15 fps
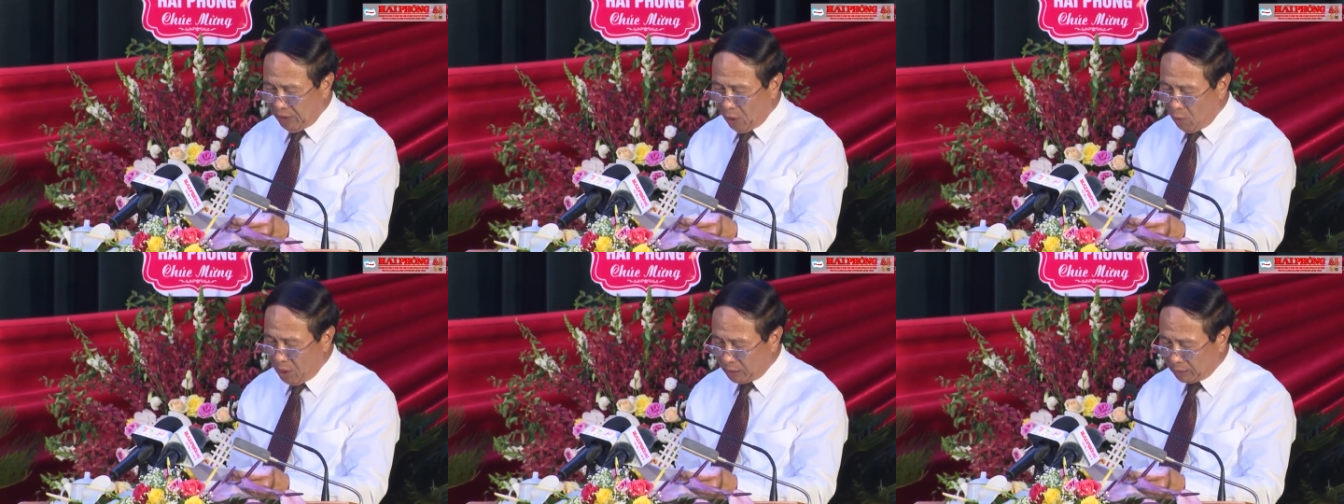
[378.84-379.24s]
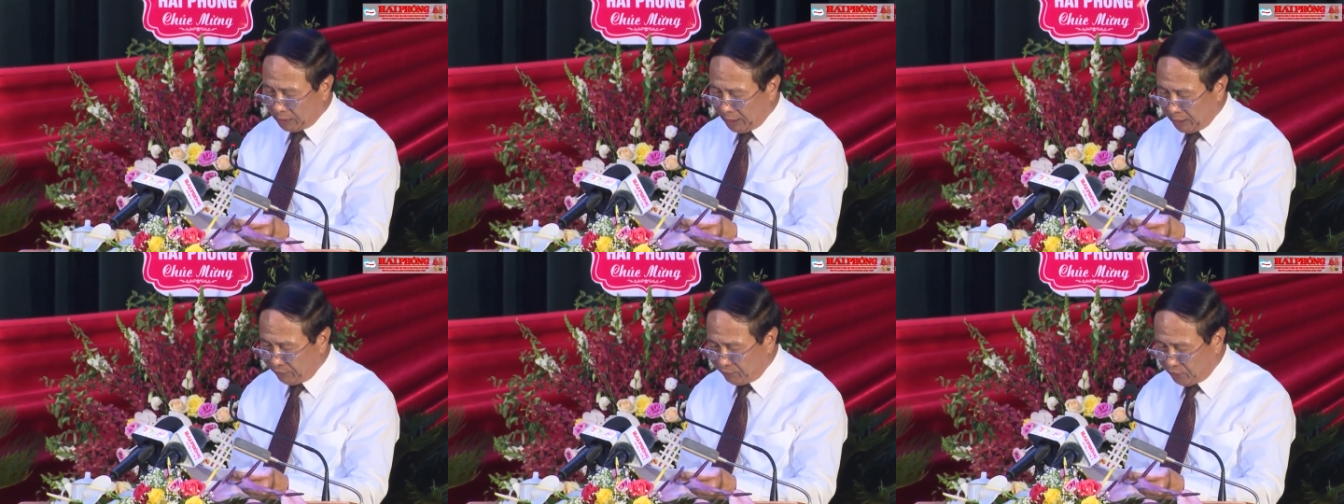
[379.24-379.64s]
và hoàn
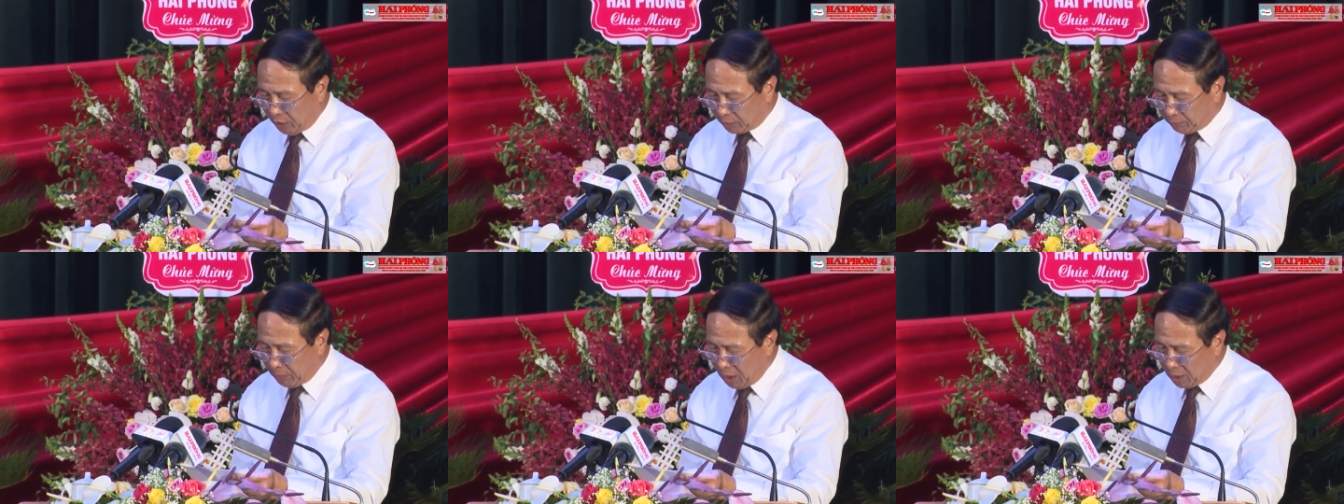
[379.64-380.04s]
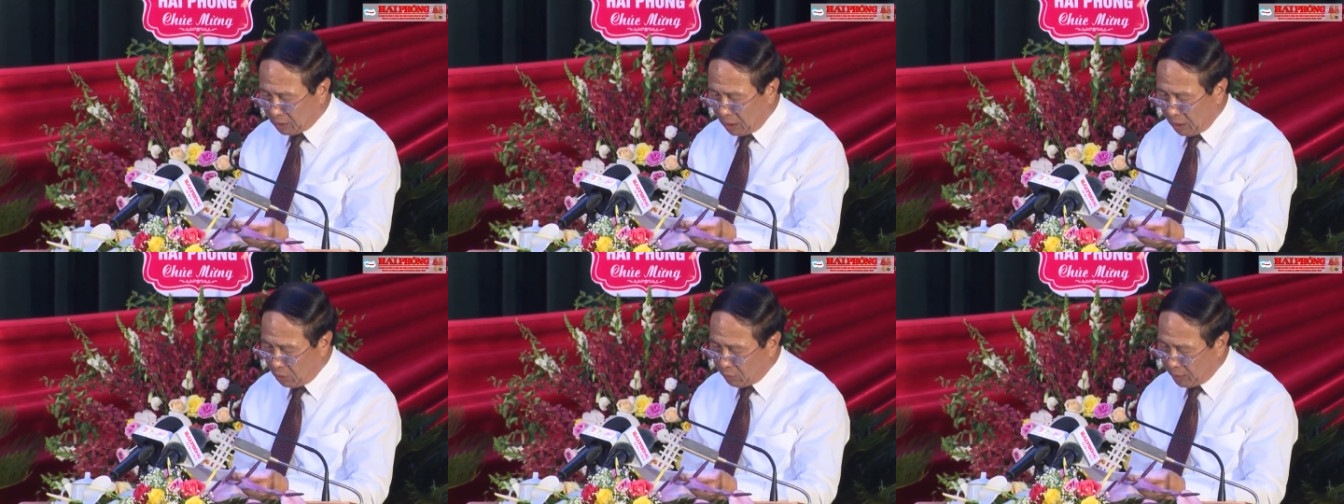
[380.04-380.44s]
thành vượt mức
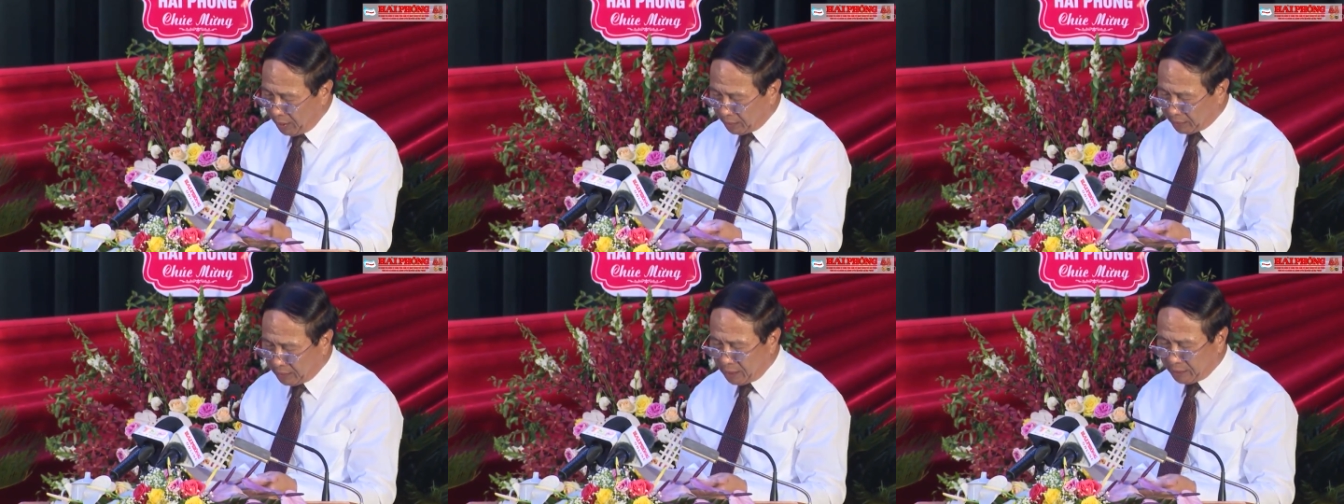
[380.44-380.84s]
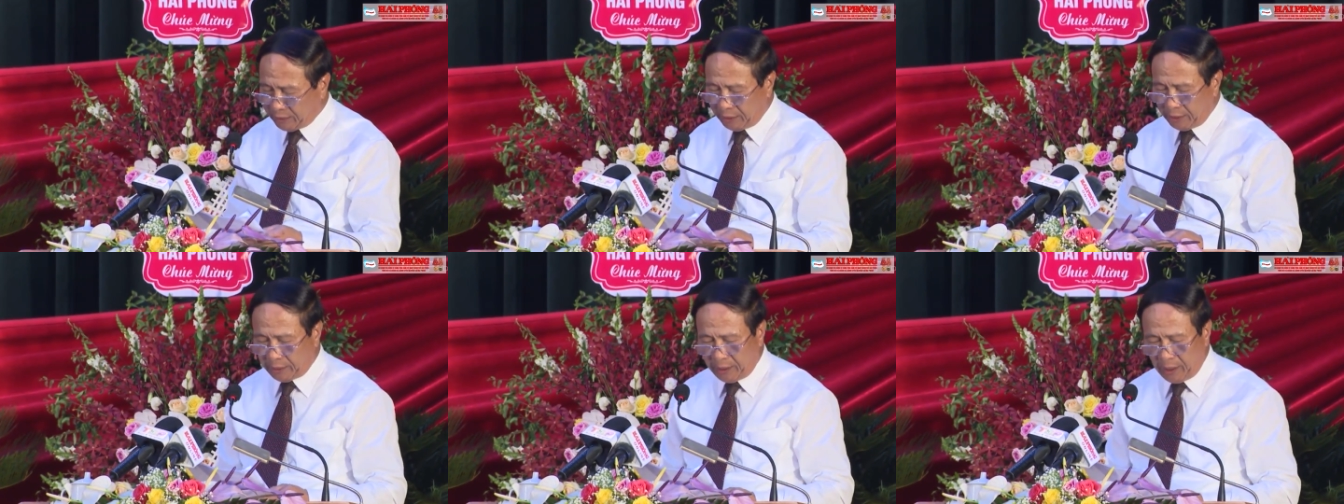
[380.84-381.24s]
hầu hết các
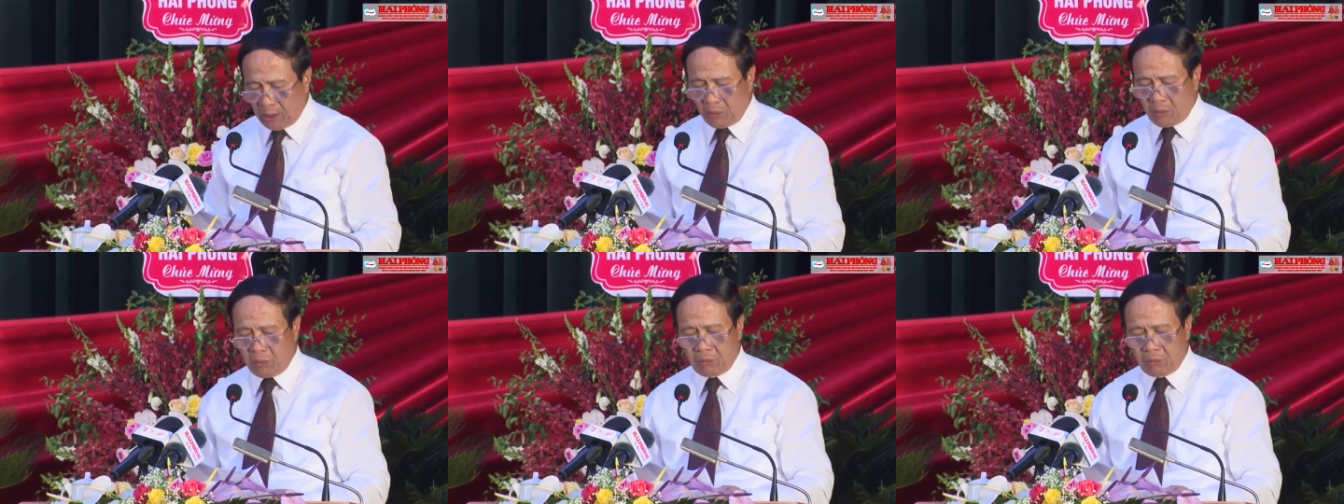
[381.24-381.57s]
chỉ tiêu